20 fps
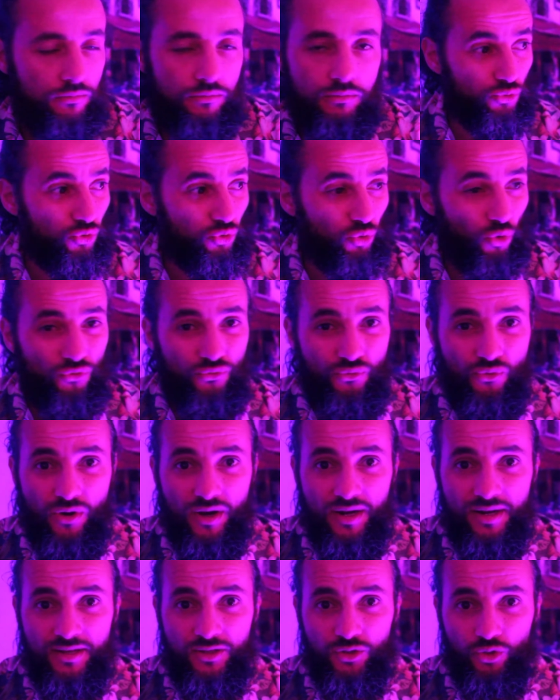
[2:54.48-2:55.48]
d'autres
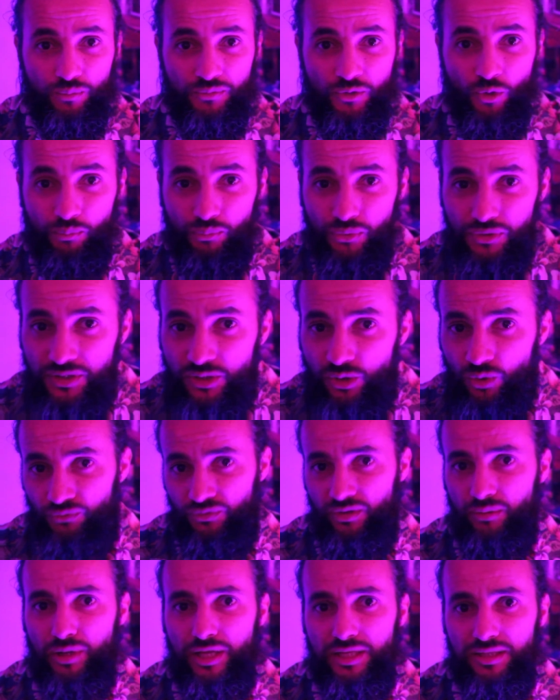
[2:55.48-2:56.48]
fois ils sont mis en position de
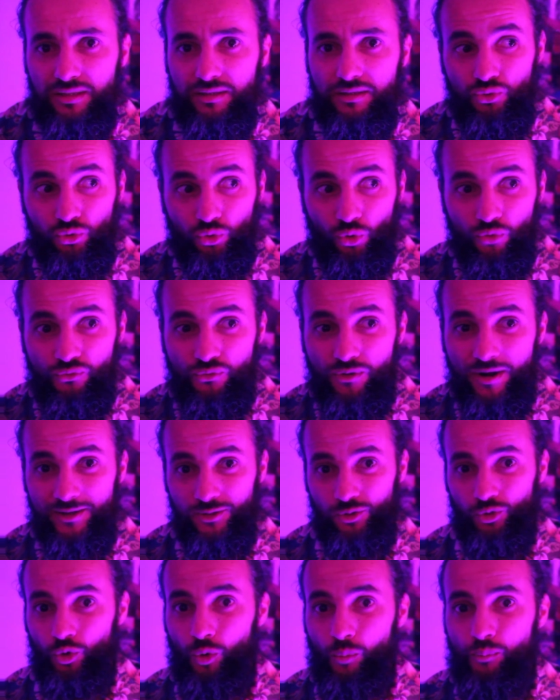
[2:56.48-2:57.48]
faiblesse, d'autres fois elles
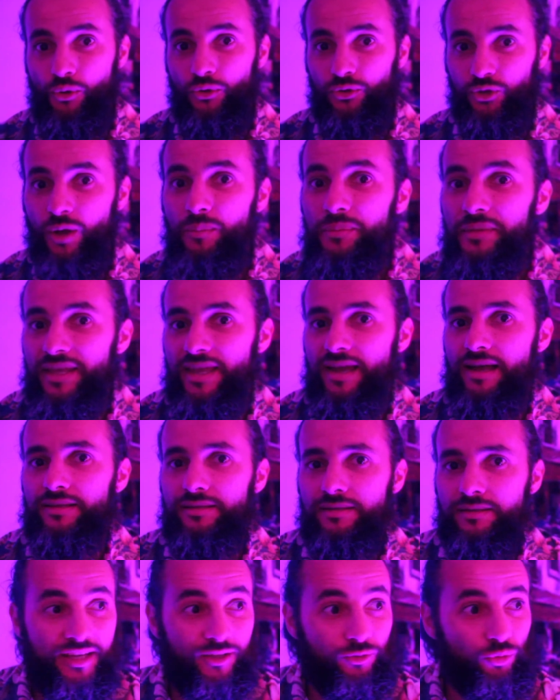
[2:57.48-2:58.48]
se comportent comme des
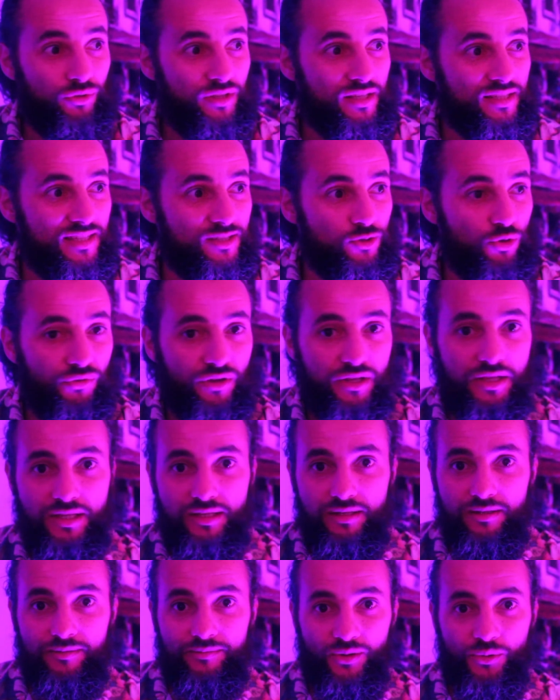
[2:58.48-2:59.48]
garces, et tout est
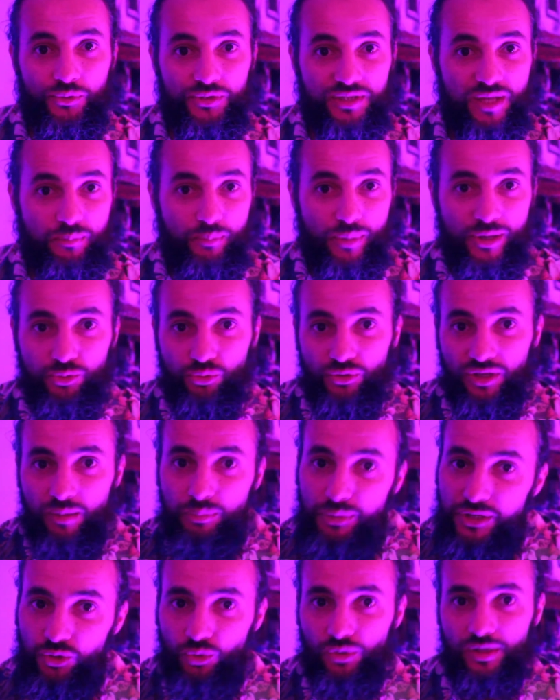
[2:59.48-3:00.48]
schizophrénique, on sait pas sur
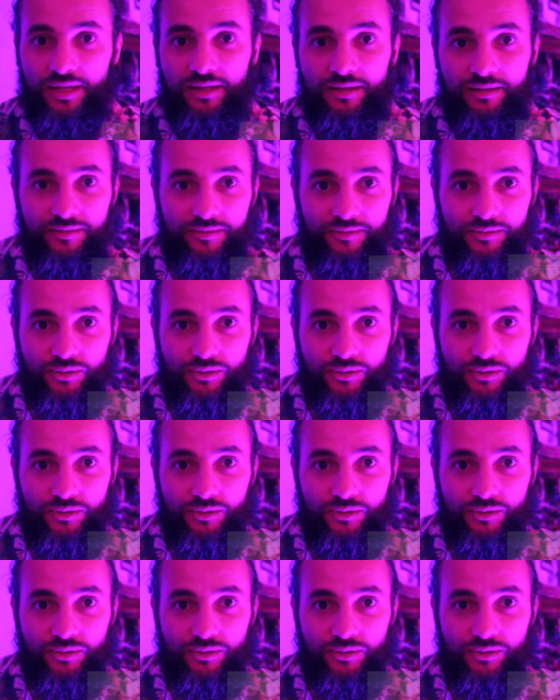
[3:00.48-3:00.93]
quel pied jongler,